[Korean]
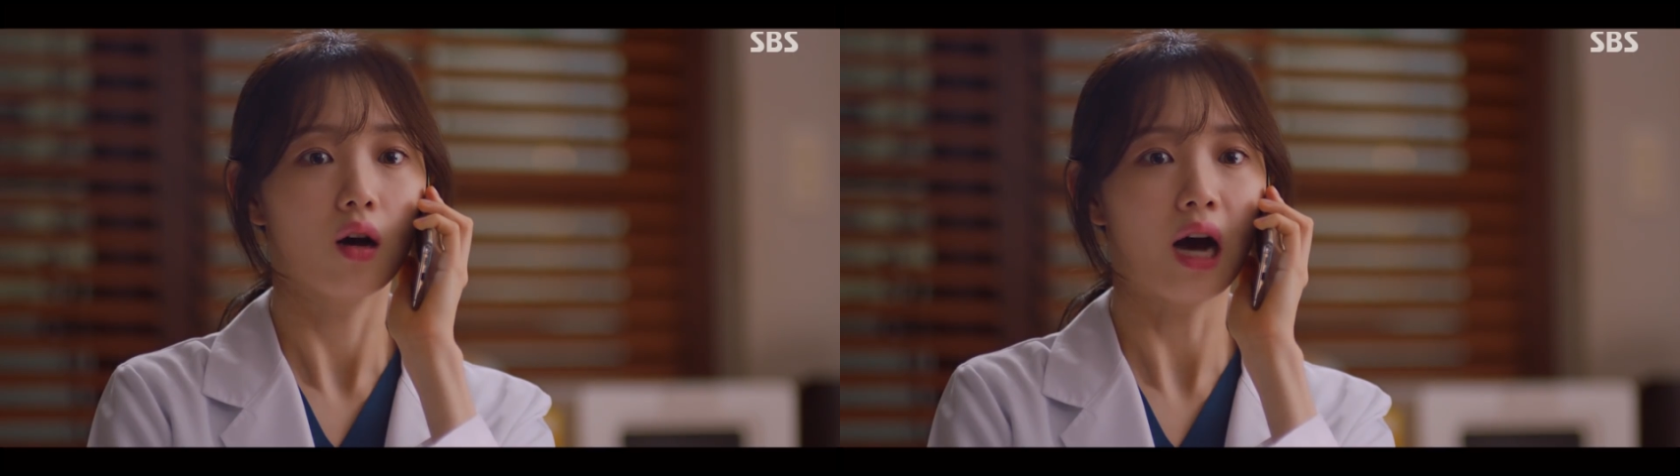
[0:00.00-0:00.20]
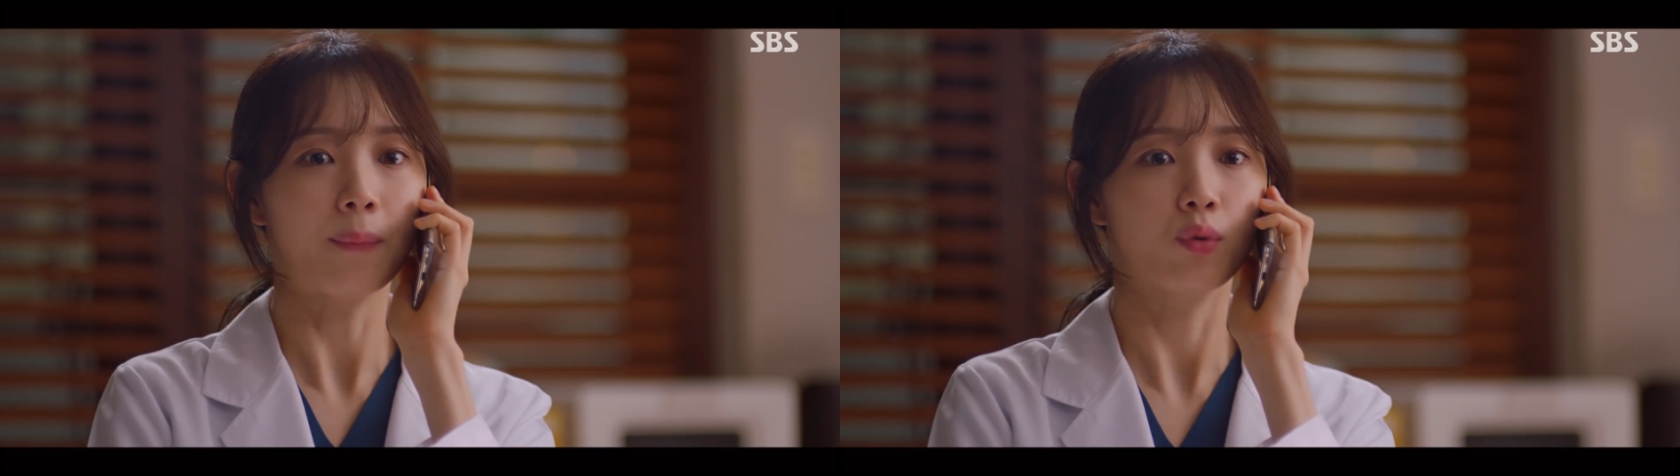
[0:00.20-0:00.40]

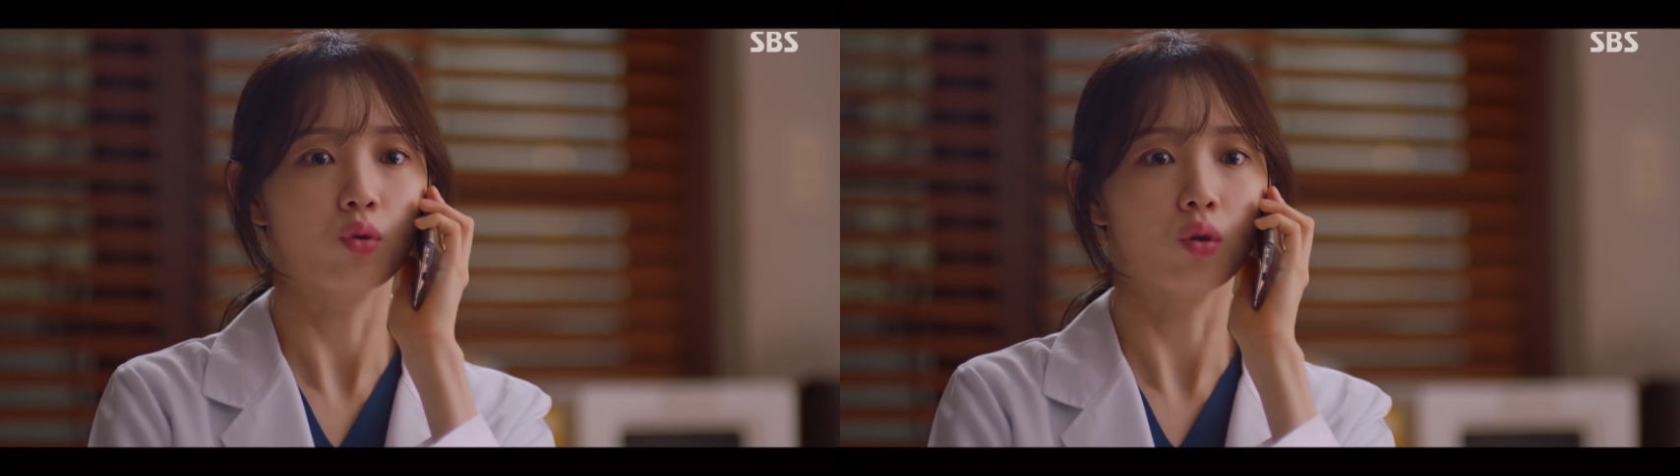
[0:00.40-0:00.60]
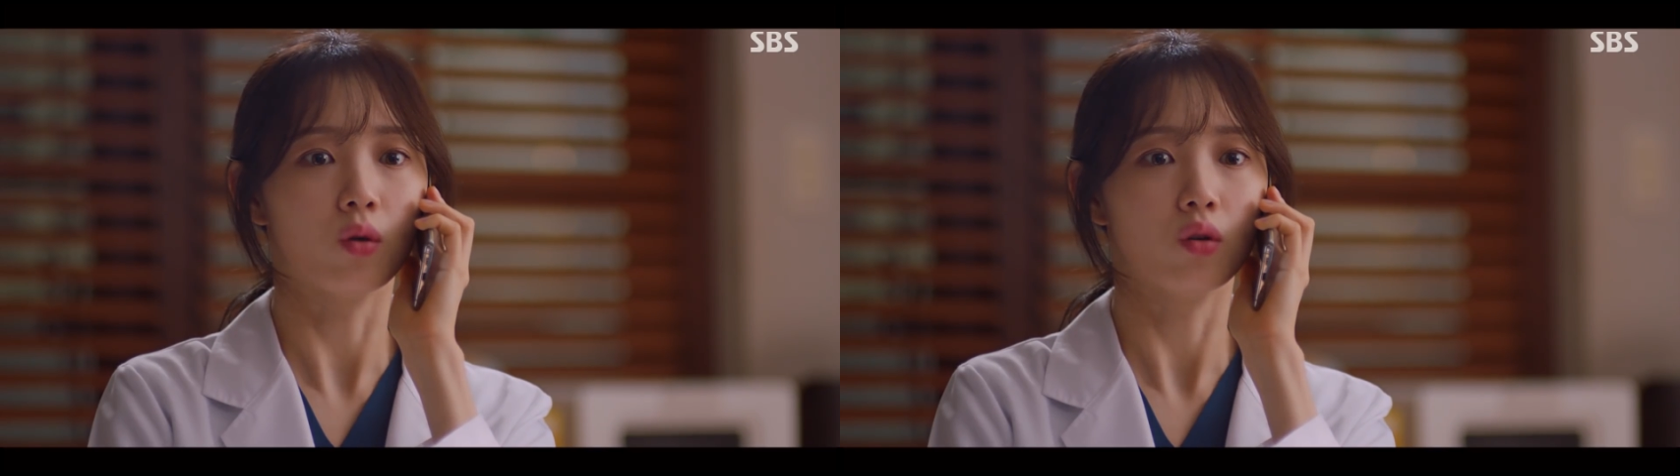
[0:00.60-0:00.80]

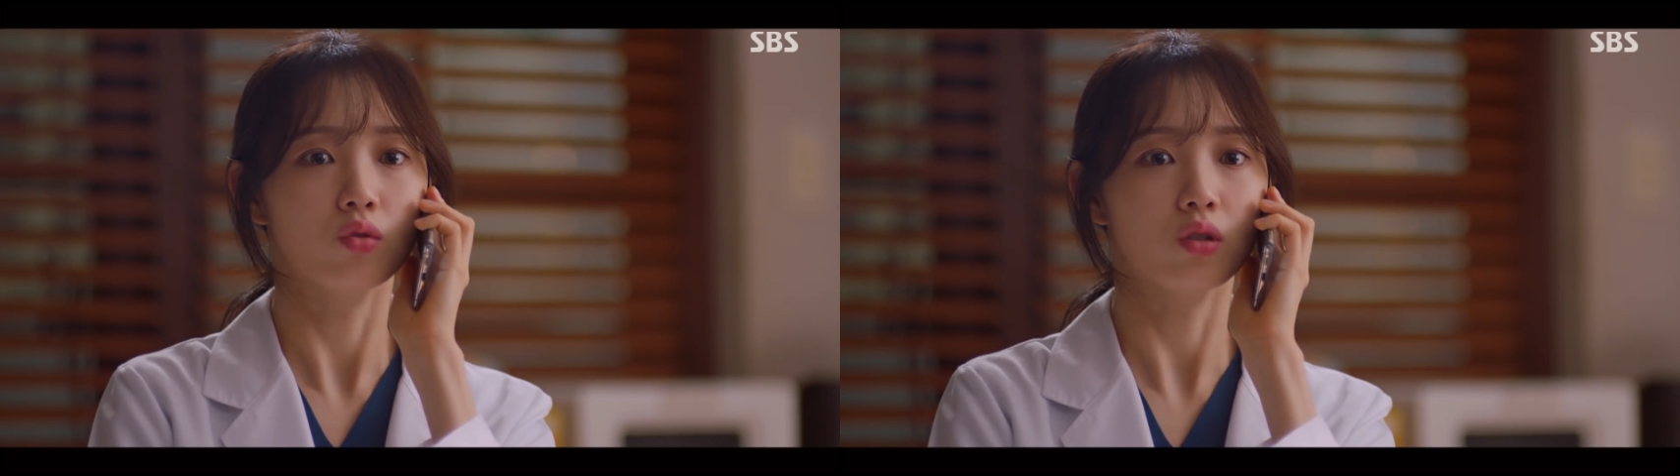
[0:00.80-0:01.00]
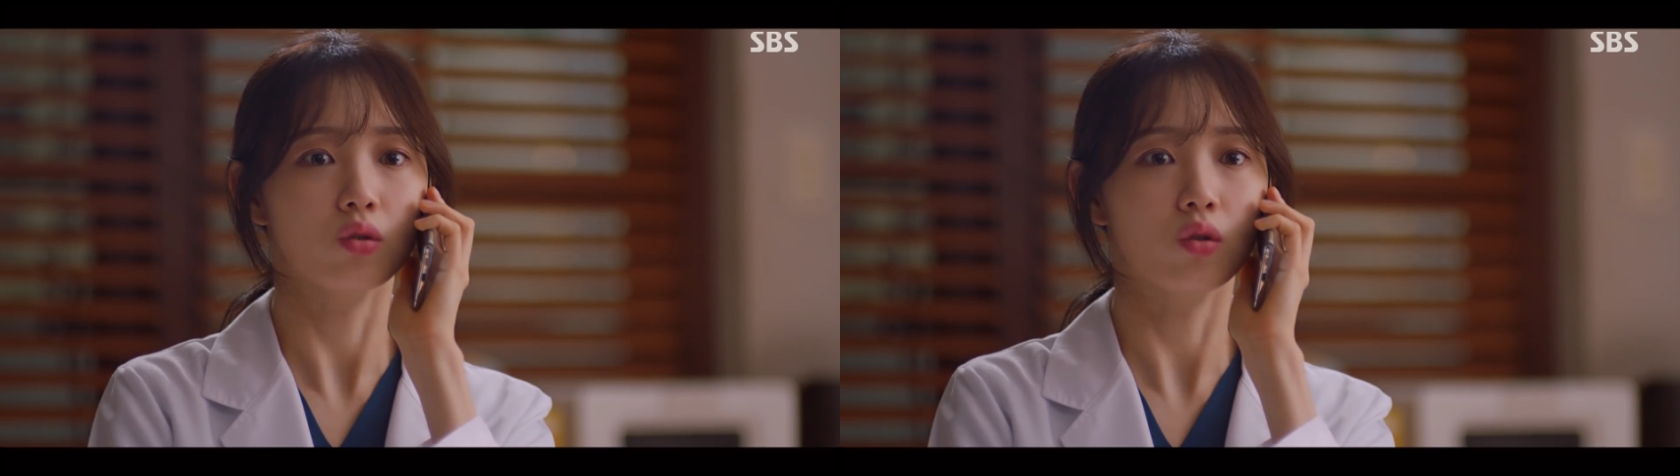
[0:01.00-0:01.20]
아프고,
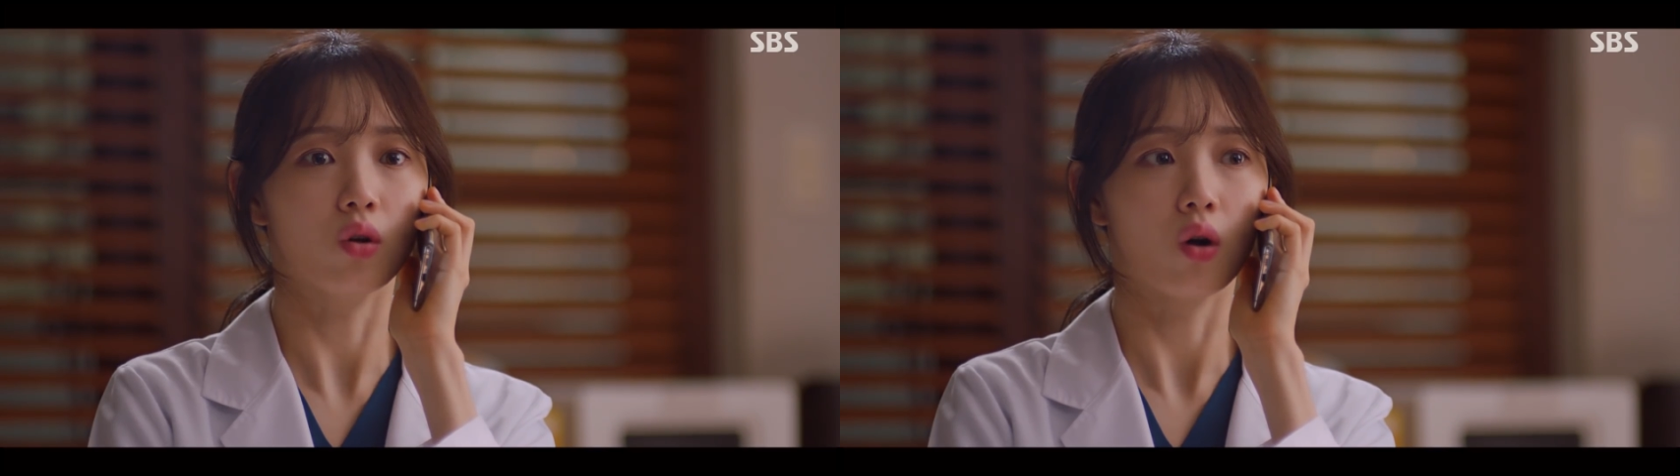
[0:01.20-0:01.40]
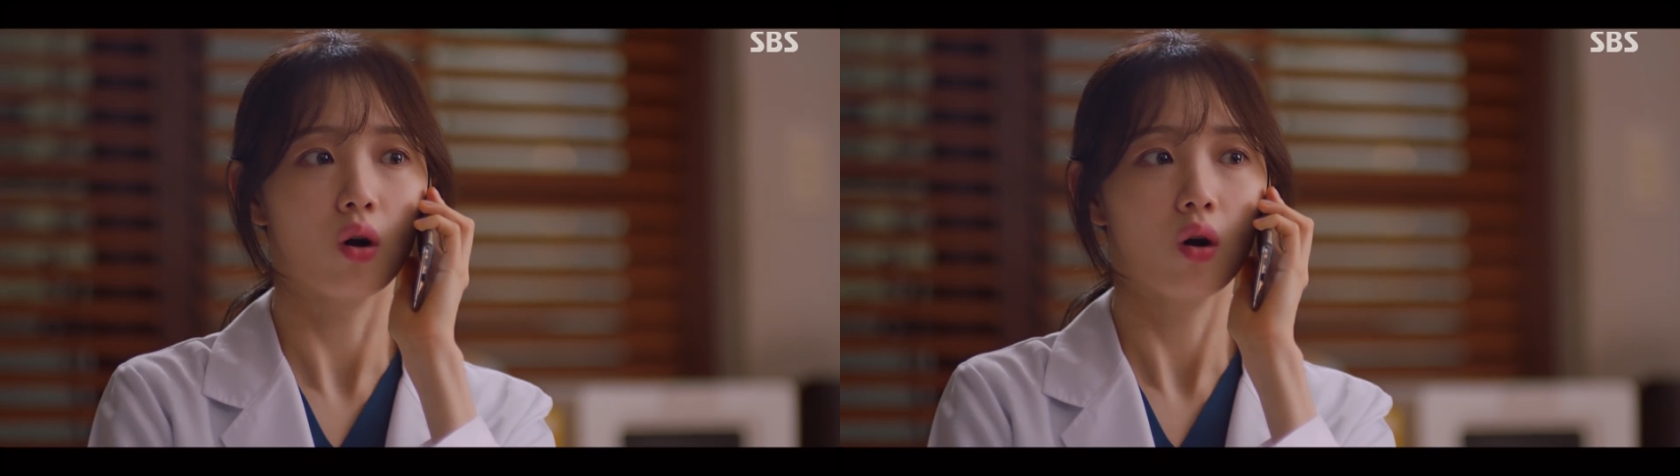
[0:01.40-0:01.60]

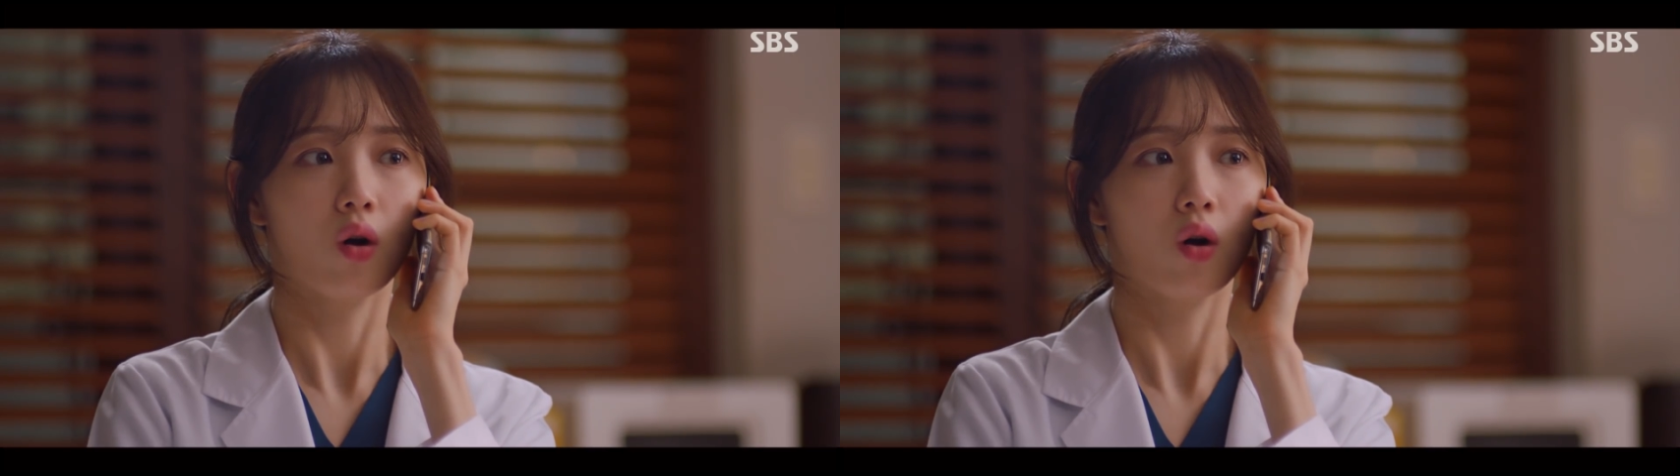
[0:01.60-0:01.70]
쑤시고,